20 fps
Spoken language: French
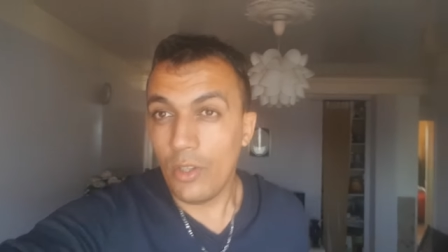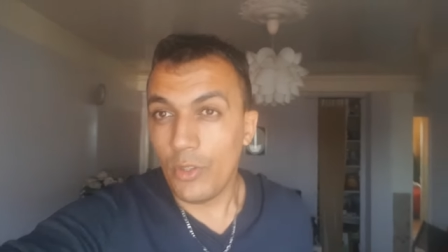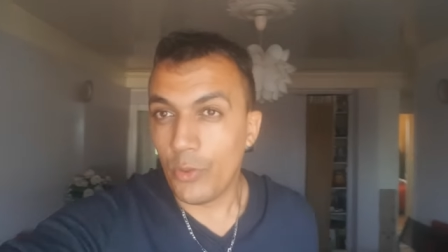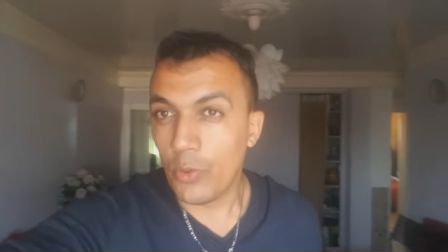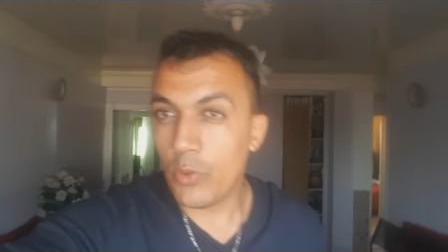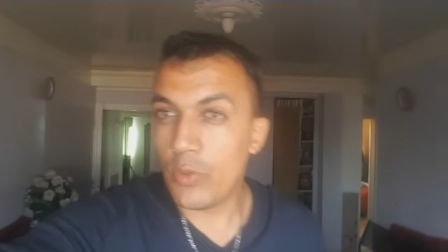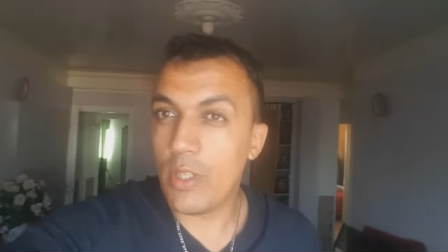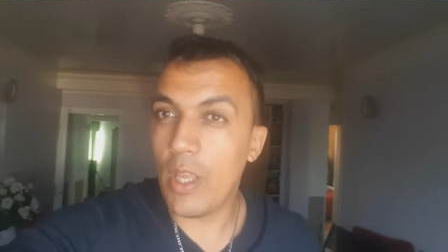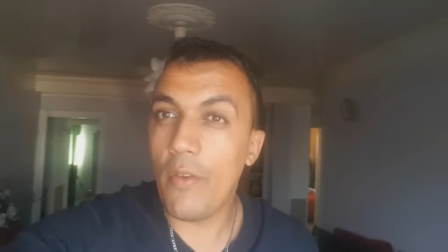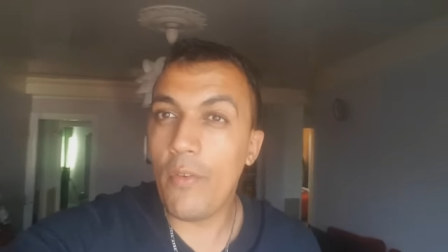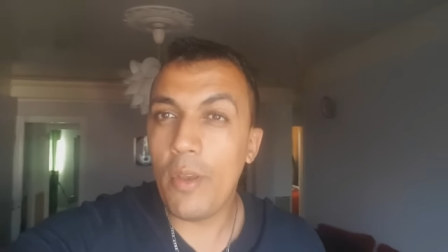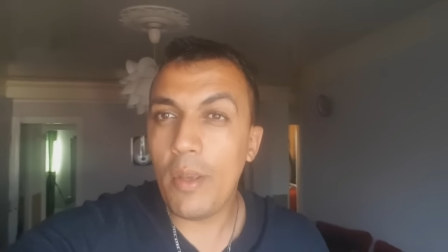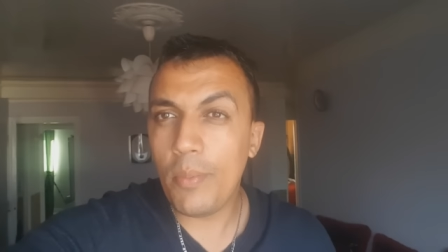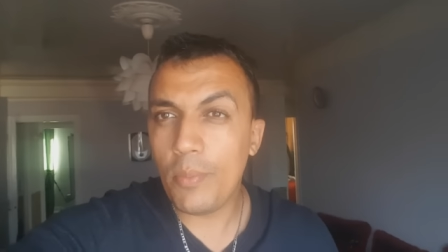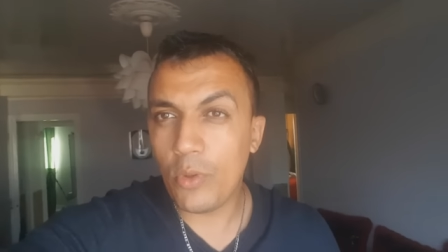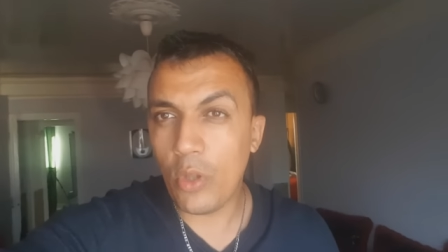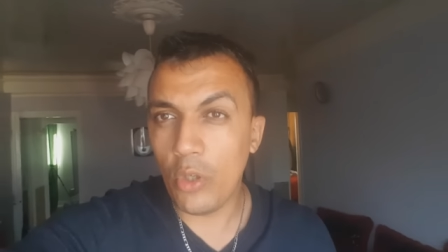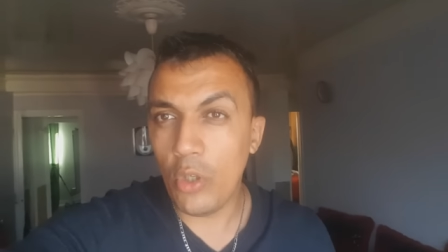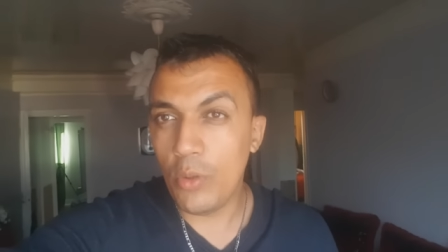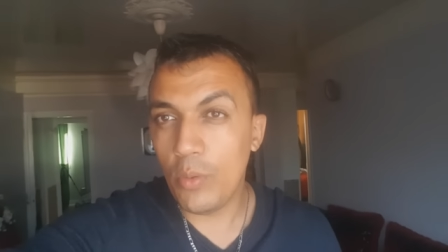Donc je vous avais
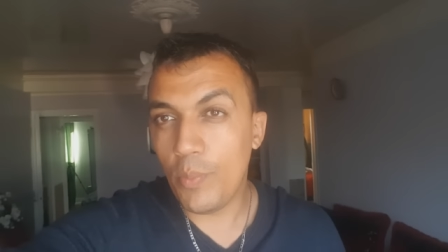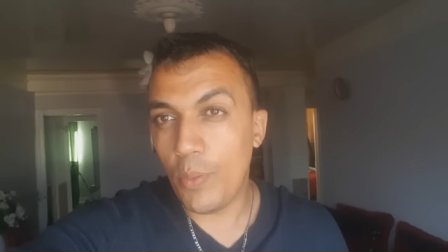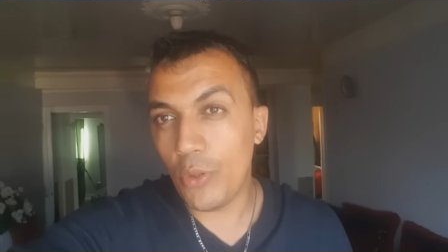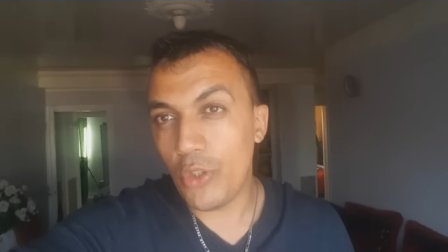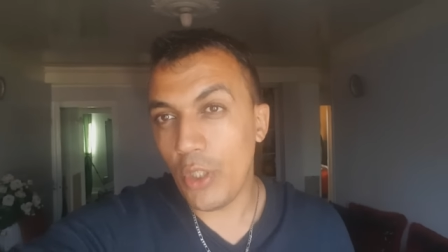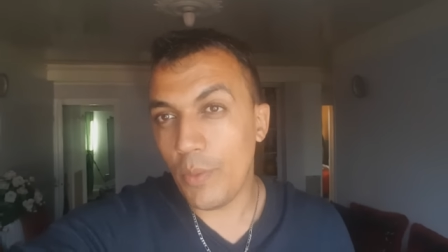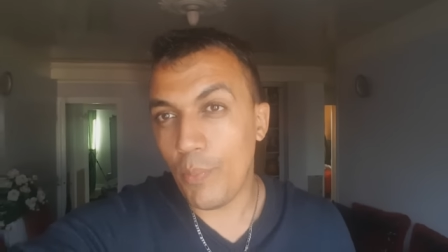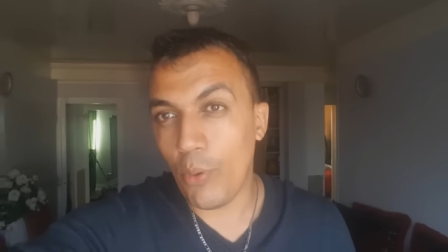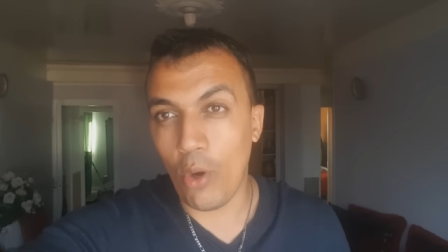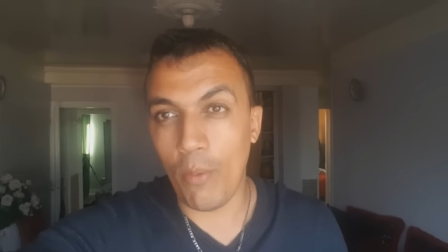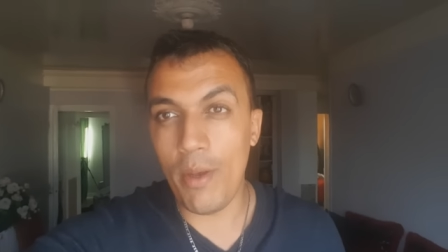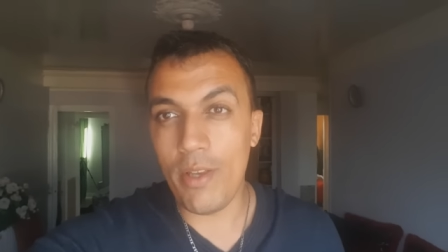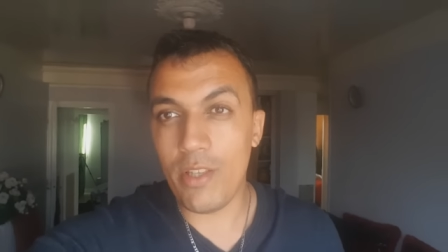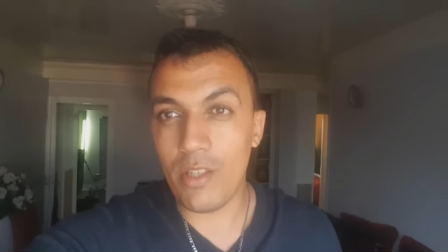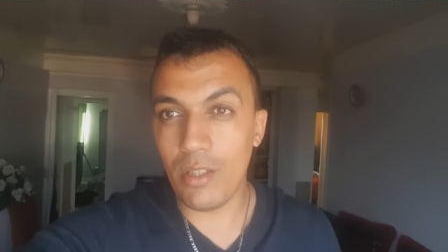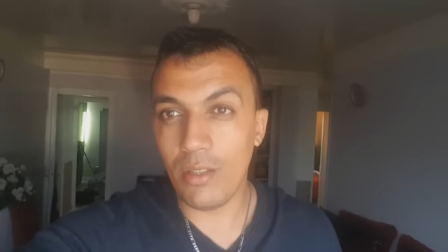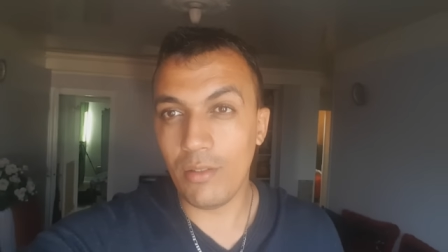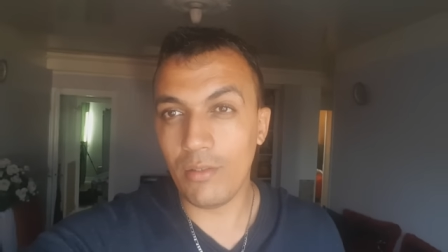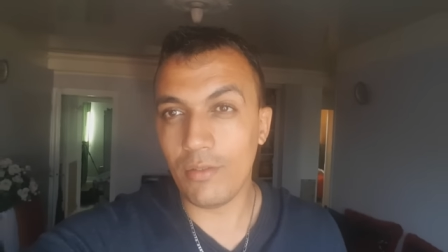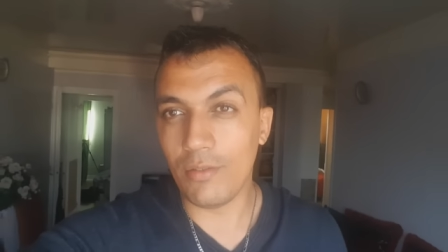tenu une petite
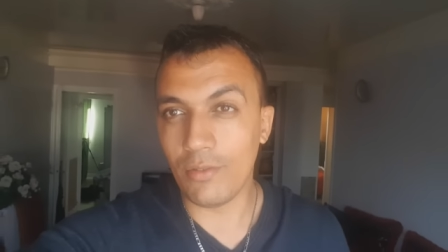promesse